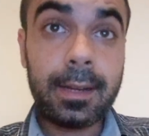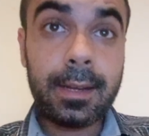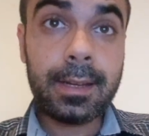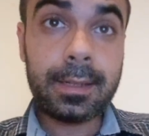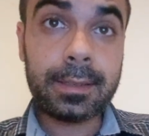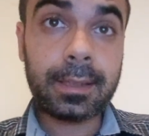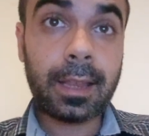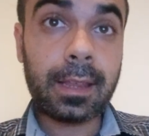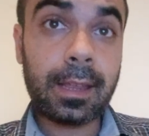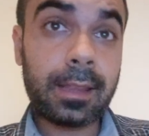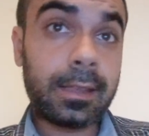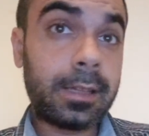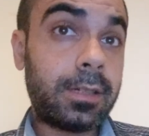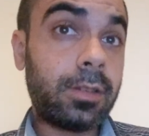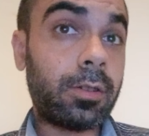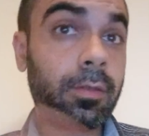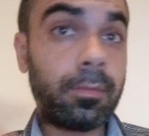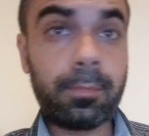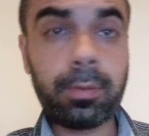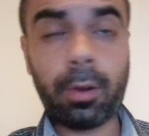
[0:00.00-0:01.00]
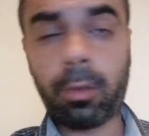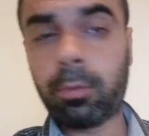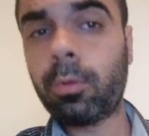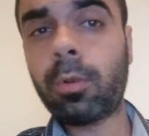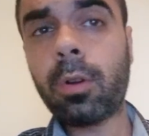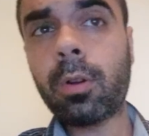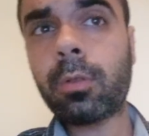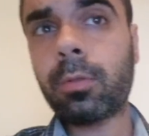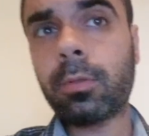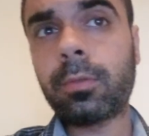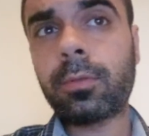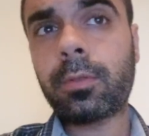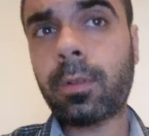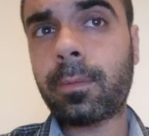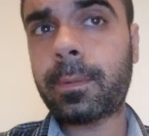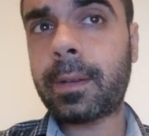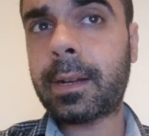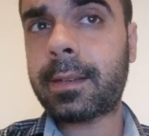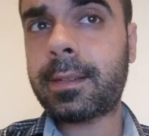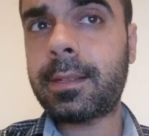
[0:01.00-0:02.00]
Esta decisión produjo
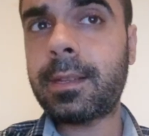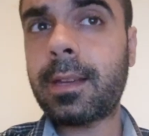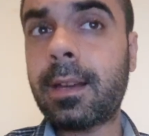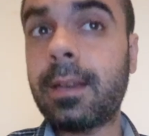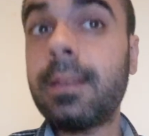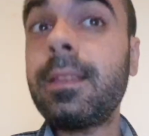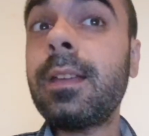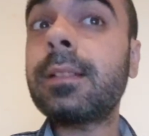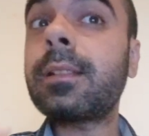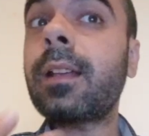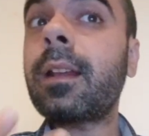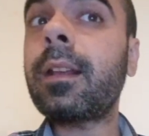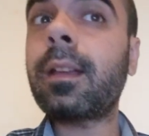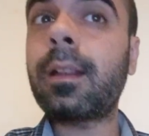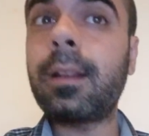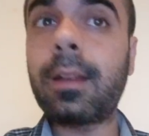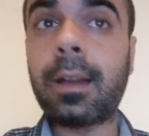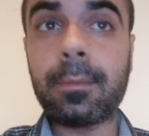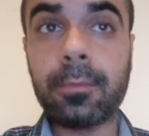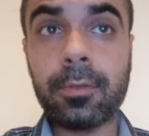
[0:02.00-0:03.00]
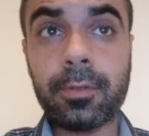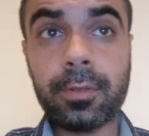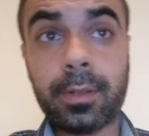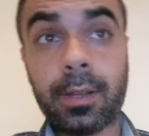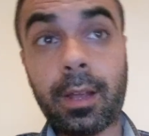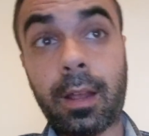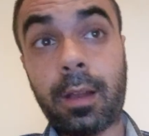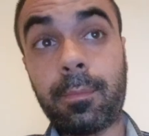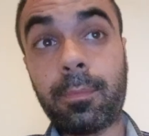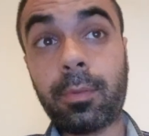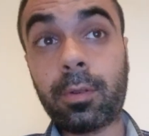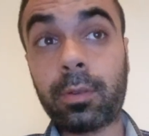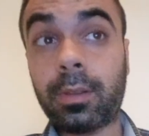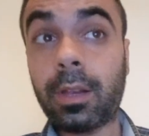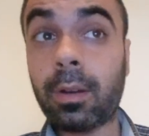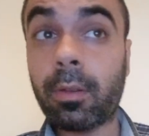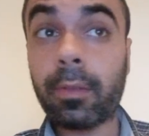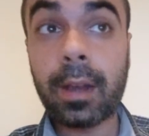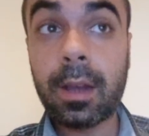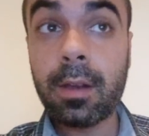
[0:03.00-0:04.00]
controversia y hasta reclamos al
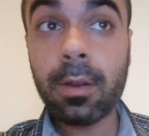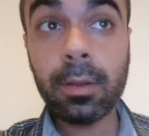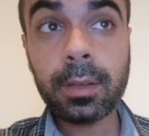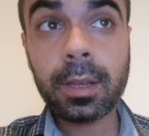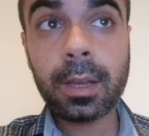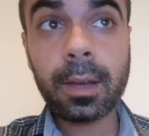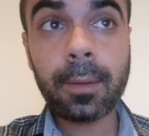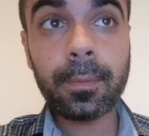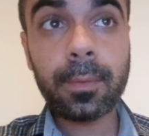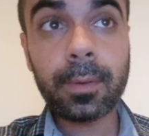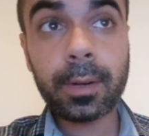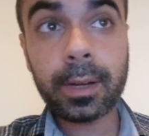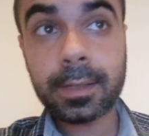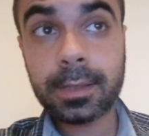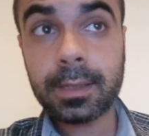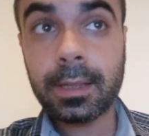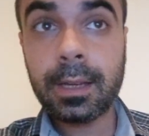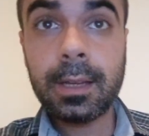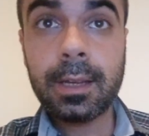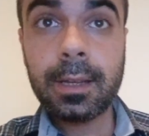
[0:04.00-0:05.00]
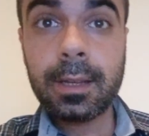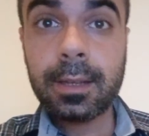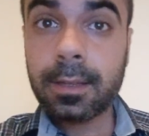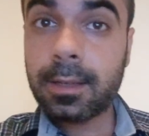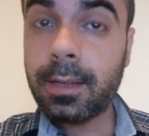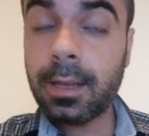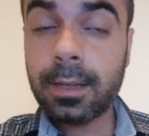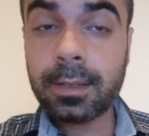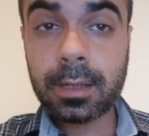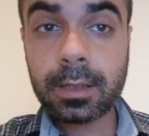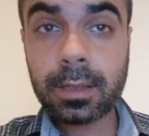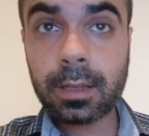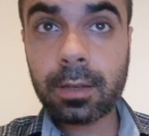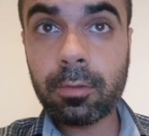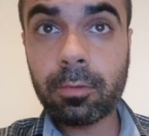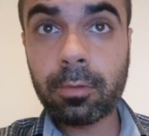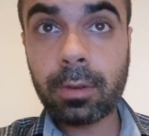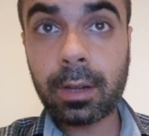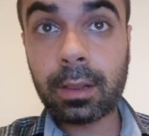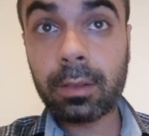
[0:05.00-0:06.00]
portero del Nottingham Forest, quien se está
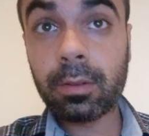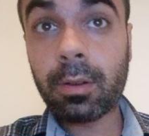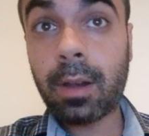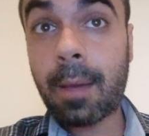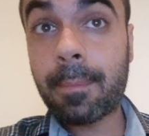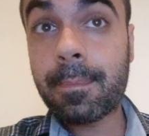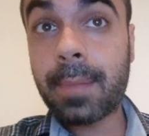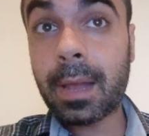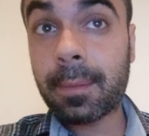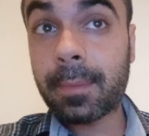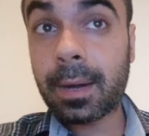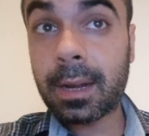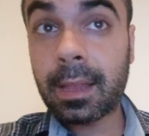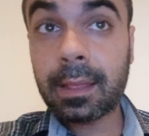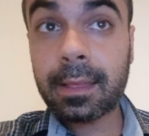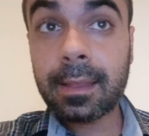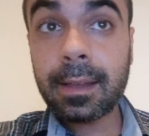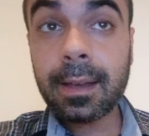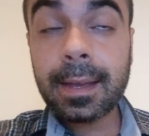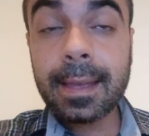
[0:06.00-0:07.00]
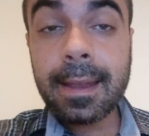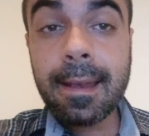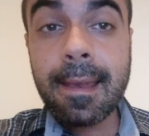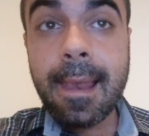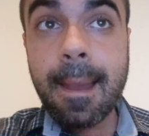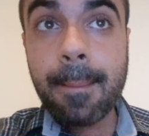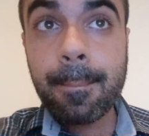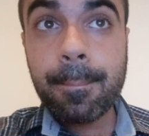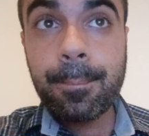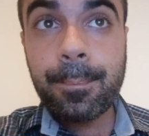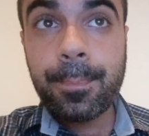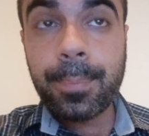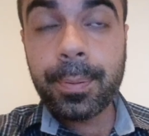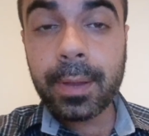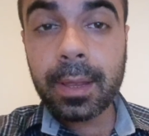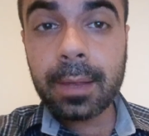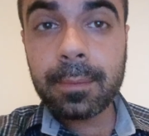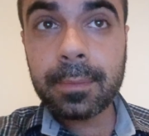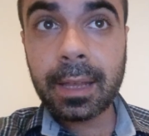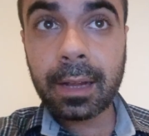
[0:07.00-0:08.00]
jugando la permanencia en la
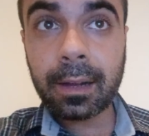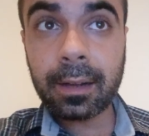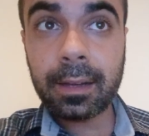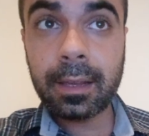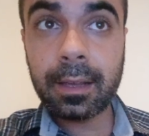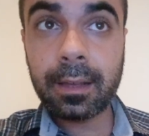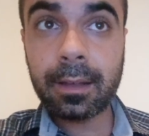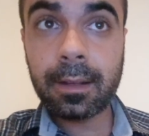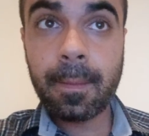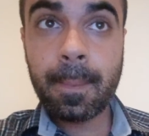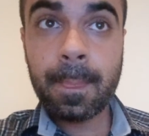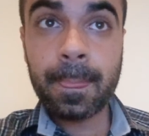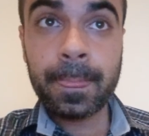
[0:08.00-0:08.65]
Premier League.